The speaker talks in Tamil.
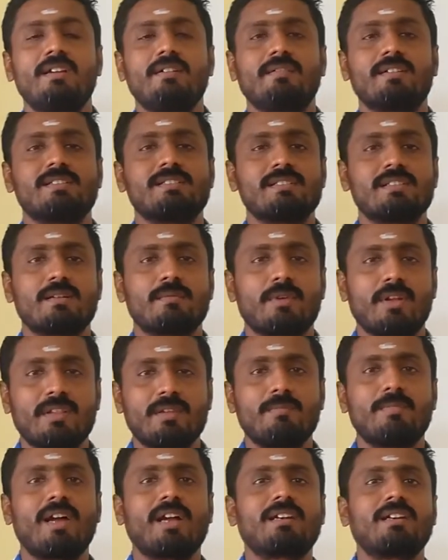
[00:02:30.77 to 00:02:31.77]
வச்சதுக்கப்புறம்
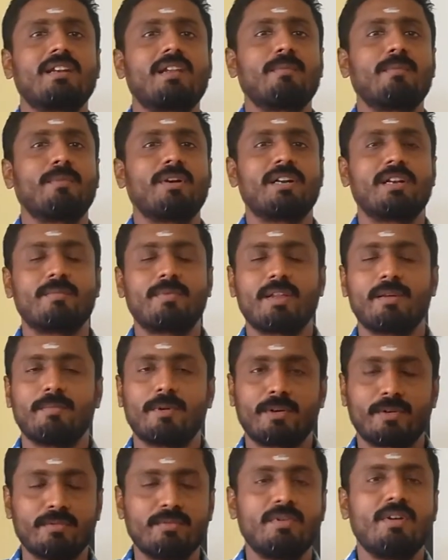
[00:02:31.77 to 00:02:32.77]
அந்த பேக்டீரியா மல்டிப்ளை
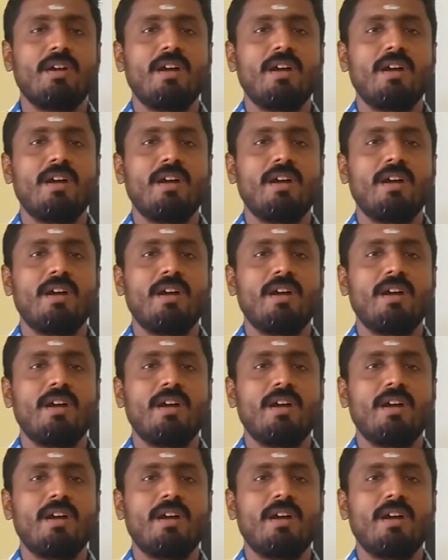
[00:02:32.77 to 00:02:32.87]
பண்ணோம்